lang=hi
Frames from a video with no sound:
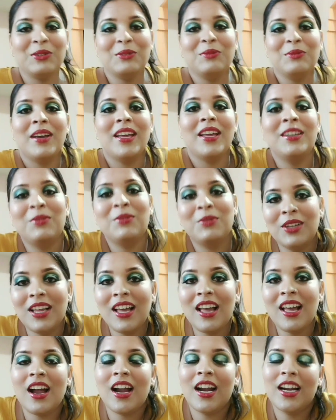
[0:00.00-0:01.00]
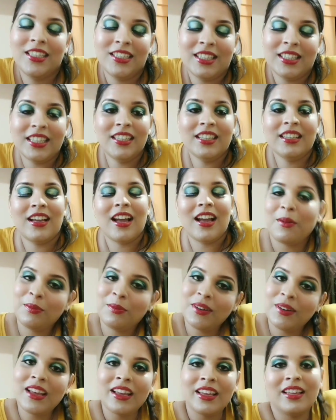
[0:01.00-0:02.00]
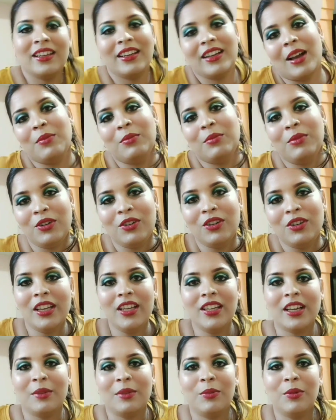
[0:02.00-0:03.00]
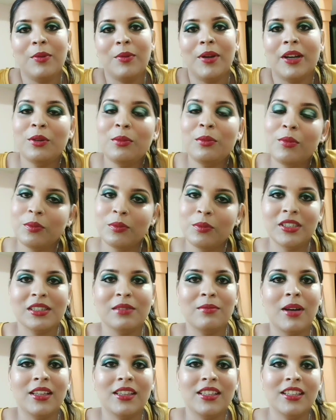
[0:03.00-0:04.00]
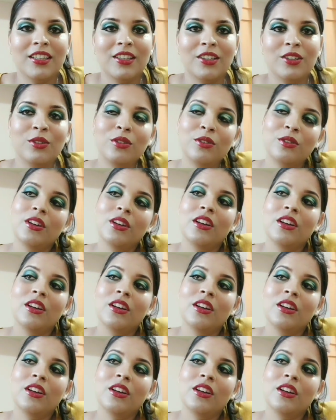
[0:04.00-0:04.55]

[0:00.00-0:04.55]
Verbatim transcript: तो मैंने बोला आंटी आप ना एक काम करो यहीं घर पे बैठो मम्मी से बातें करो